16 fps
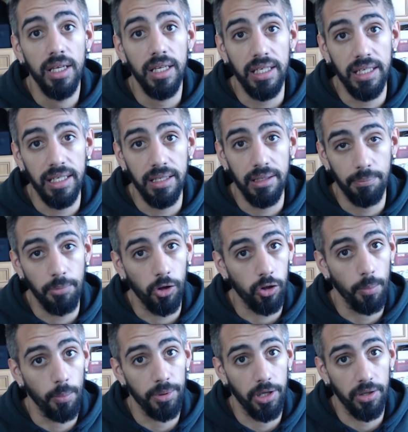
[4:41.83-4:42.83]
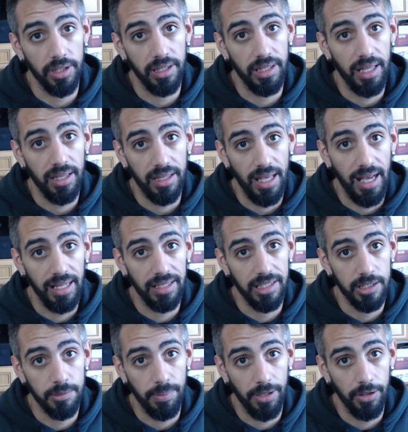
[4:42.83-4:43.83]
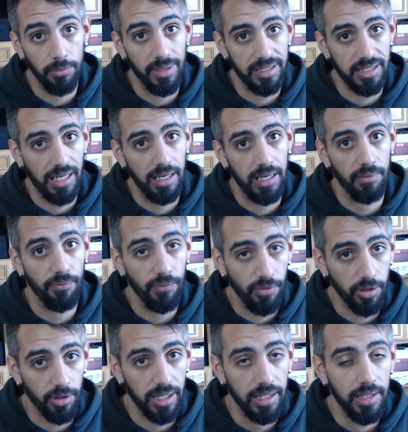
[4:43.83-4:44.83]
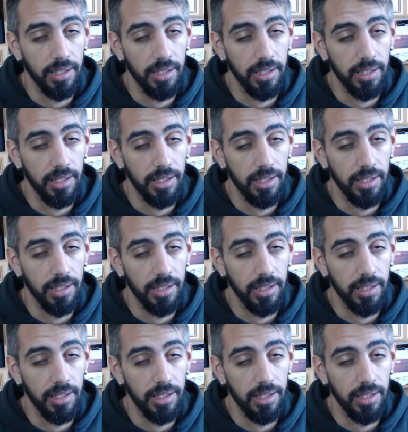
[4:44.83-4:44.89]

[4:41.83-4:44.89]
y con prioridad al disparo más que al enfoque.